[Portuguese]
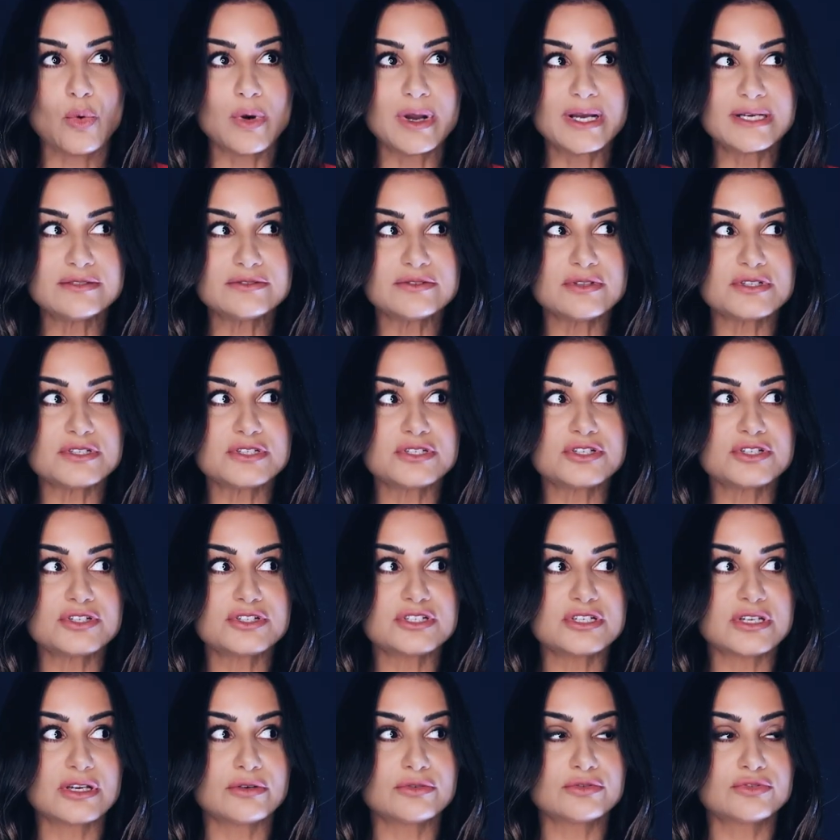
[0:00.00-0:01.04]
Quando a gente
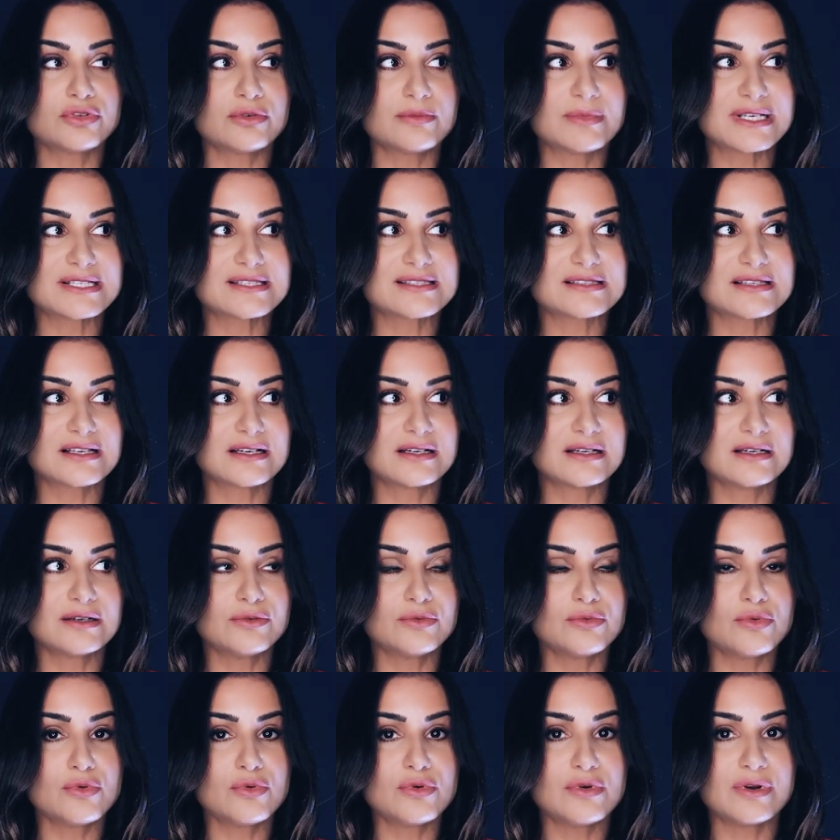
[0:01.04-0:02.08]
tinha
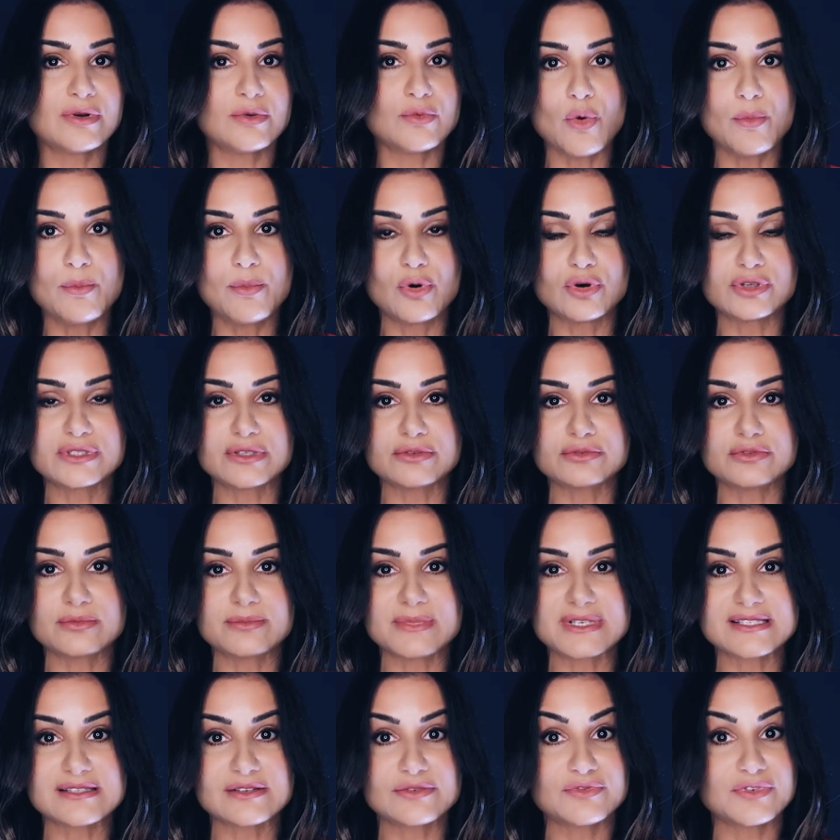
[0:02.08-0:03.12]
automação, o robô da
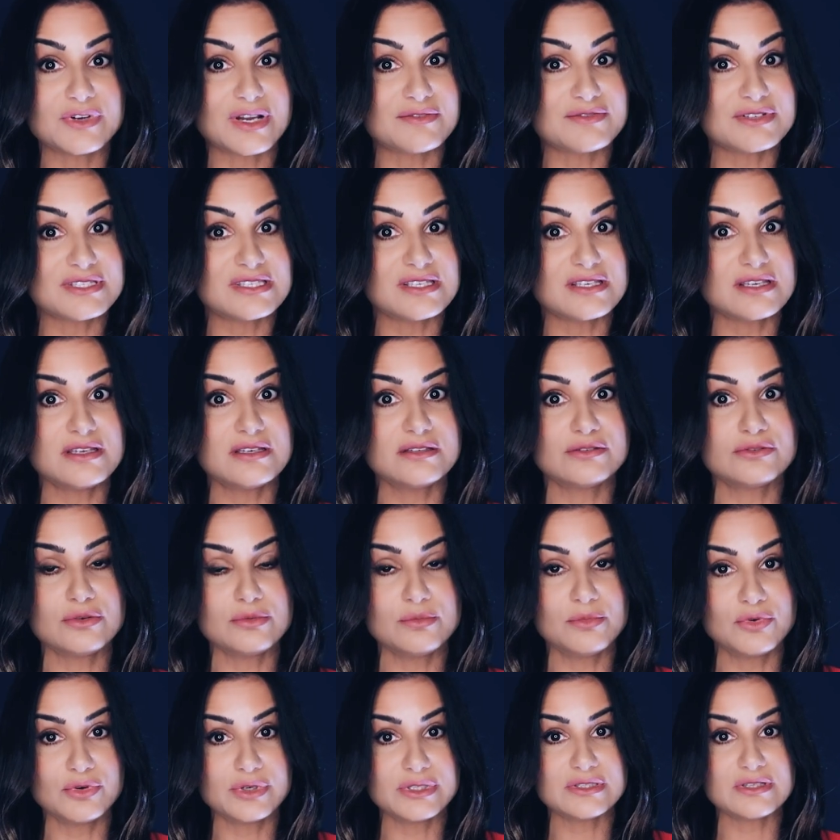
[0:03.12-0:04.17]
automação ficava seguindo
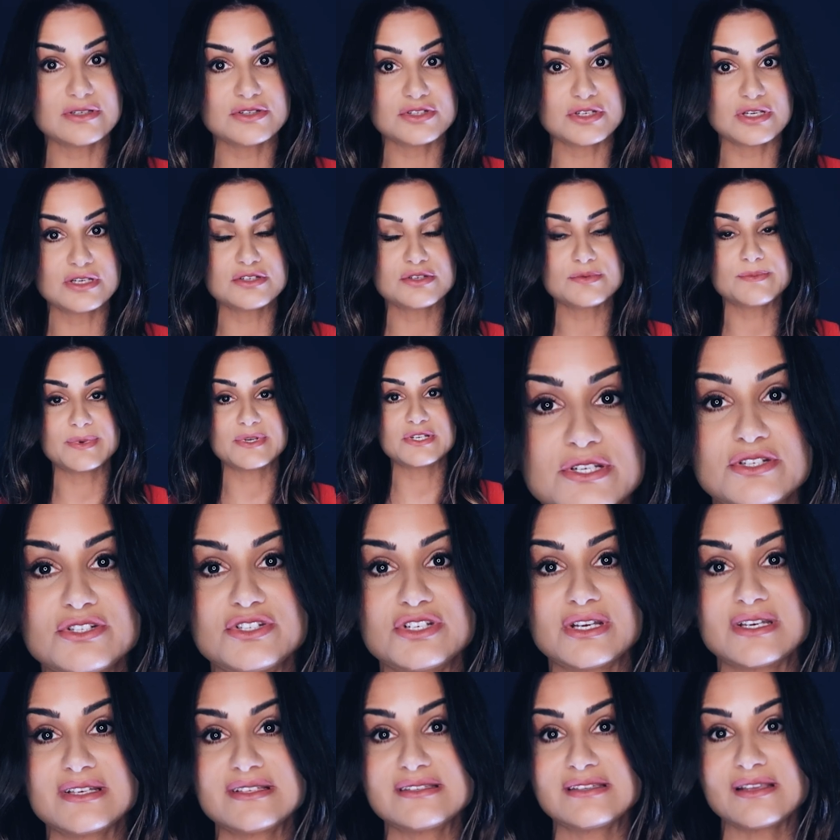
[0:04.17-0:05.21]
muita gente para a
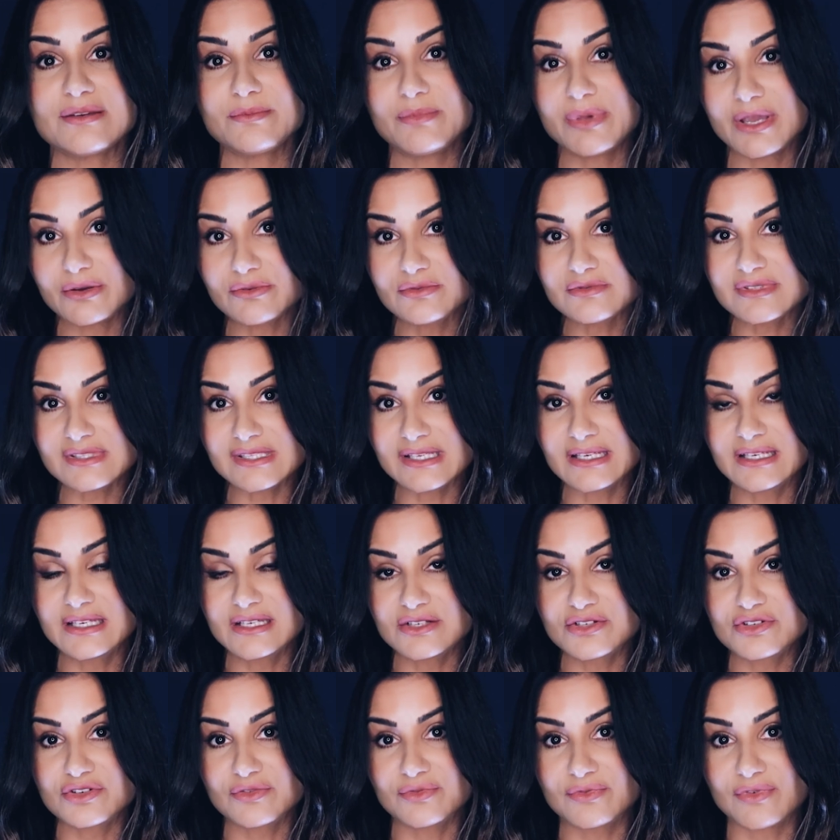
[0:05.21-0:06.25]
gente receber um
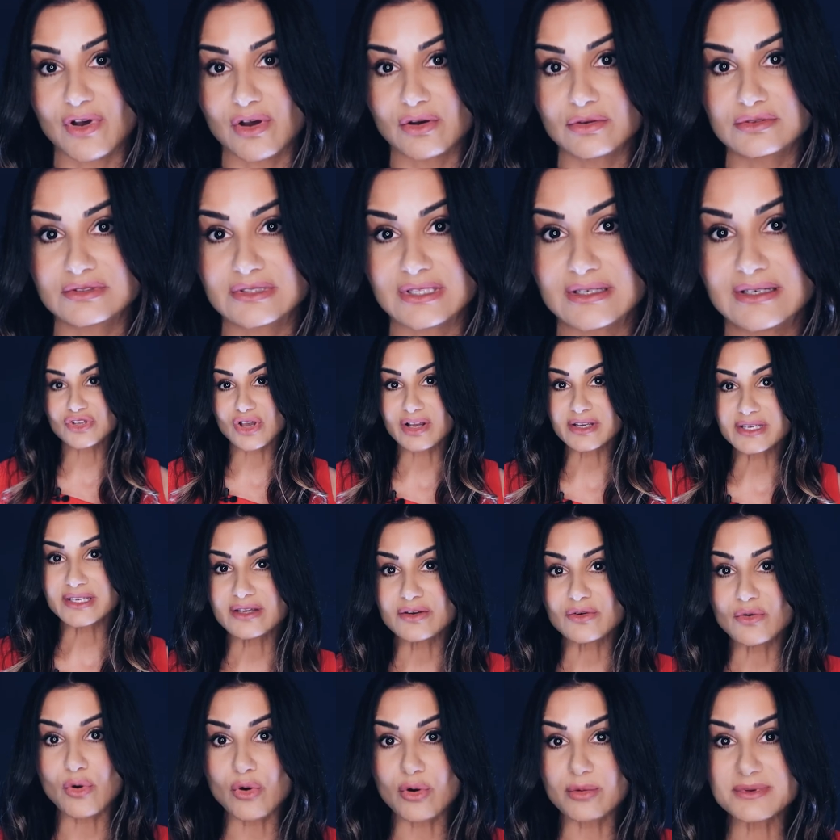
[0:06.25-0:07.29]
seguir de volta. Só que
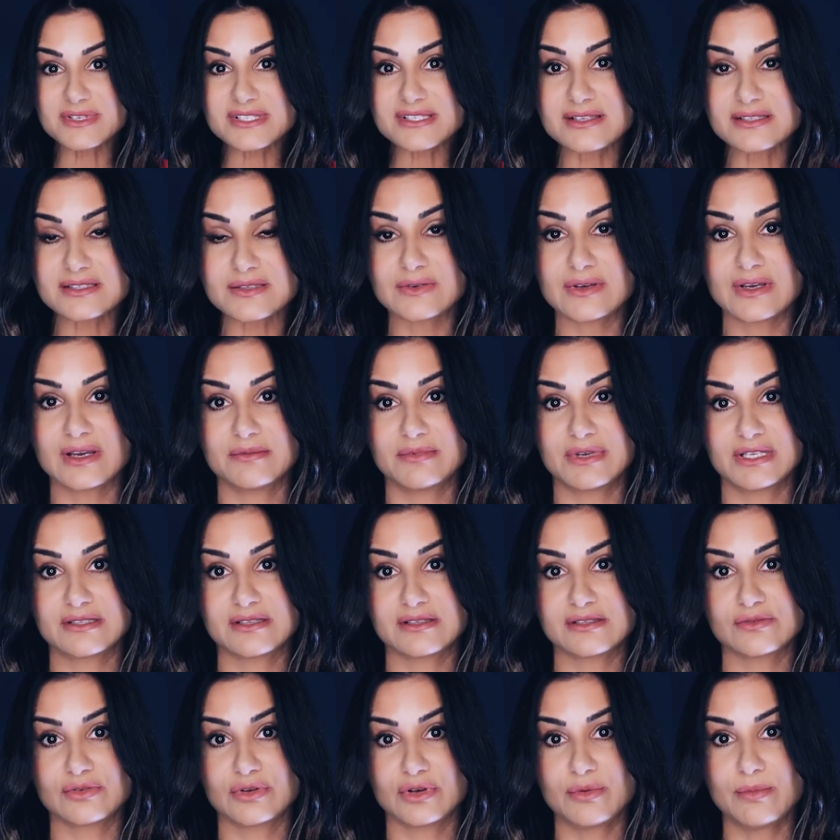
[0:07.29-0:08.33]
como essas
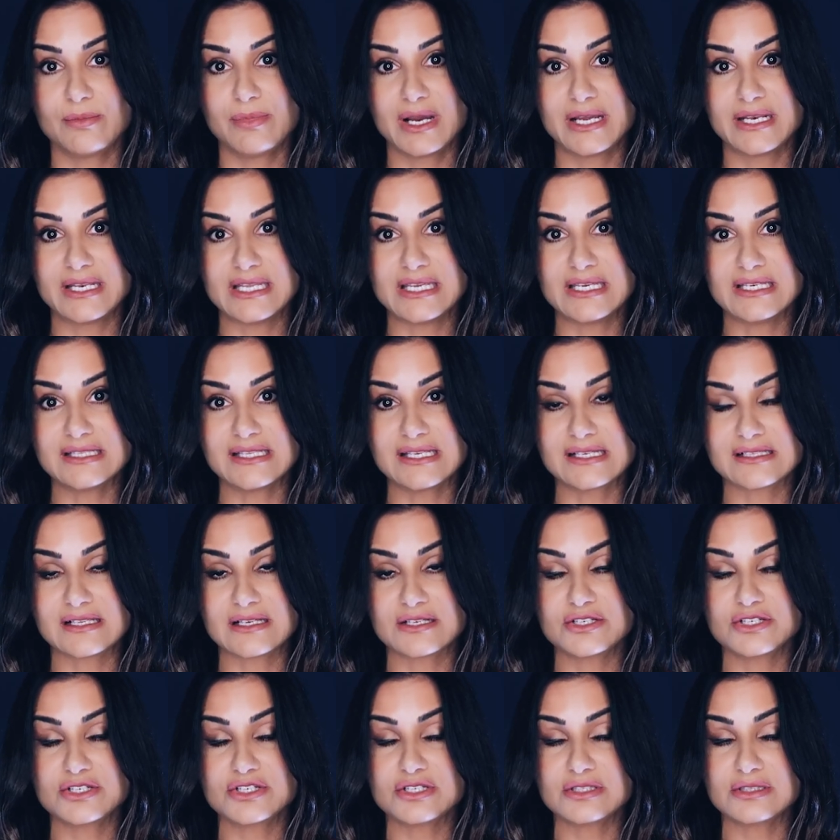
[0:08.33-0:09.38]
ferramentas foram banidas,
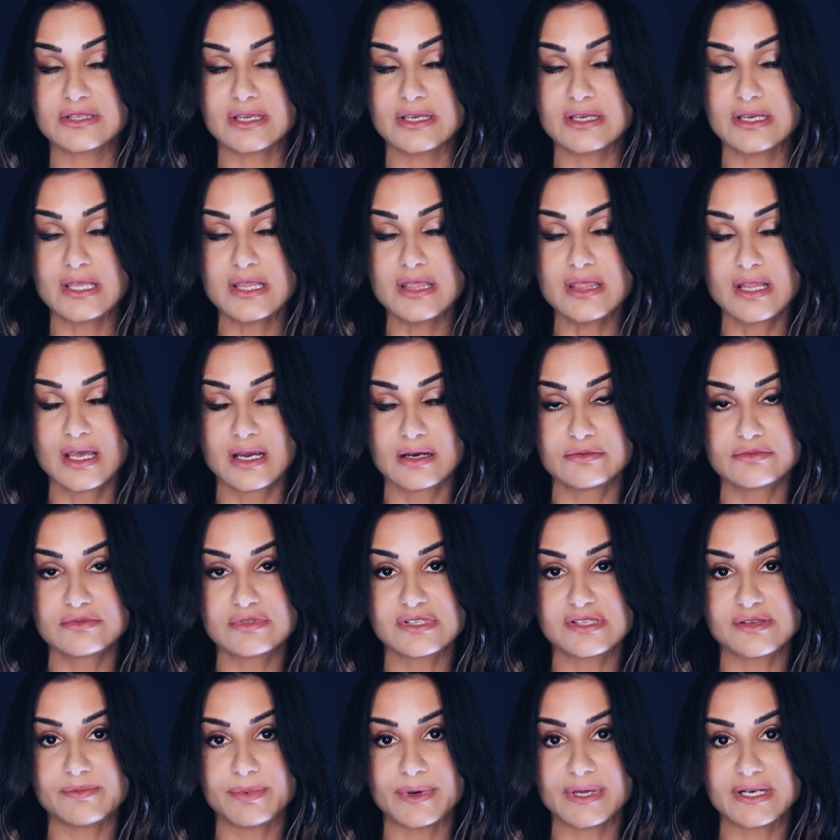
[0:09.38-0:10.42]
a gente tem que não
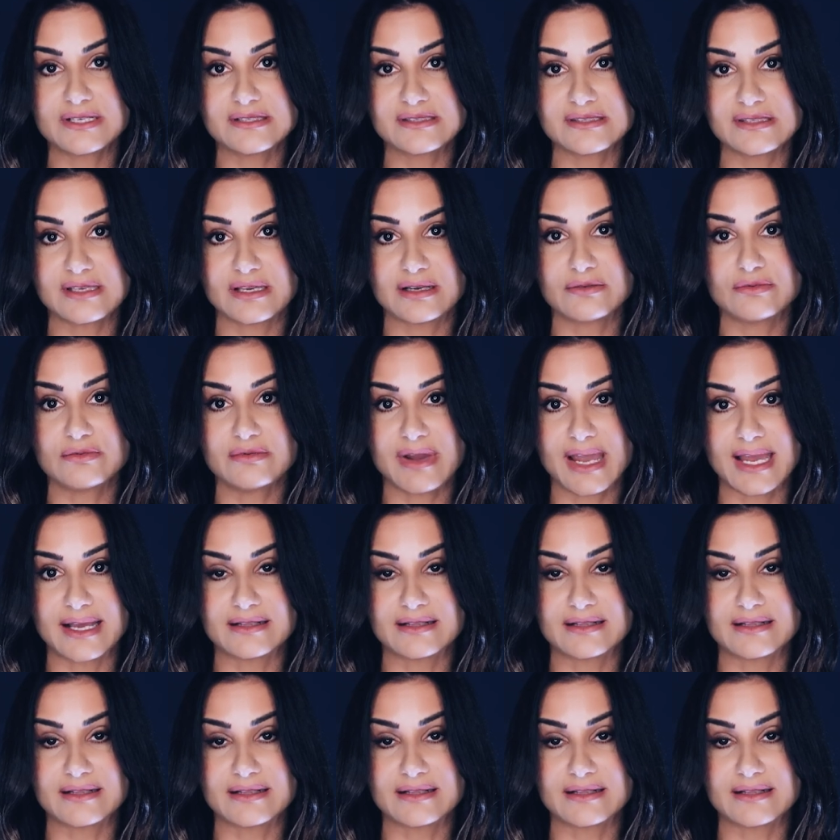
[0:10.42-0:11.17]
se parecer com